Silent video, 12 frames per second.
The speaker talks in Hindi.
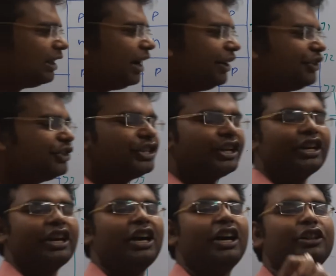थारिस्टर
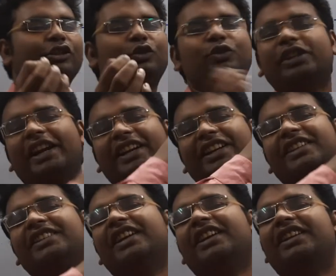का दूसरा
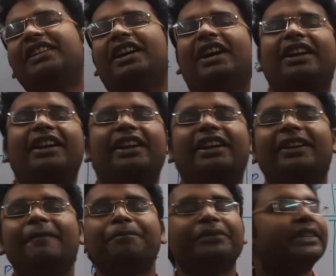केस देखने जा रहे
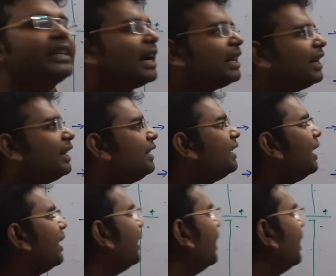हैं क्या देखने जा रहे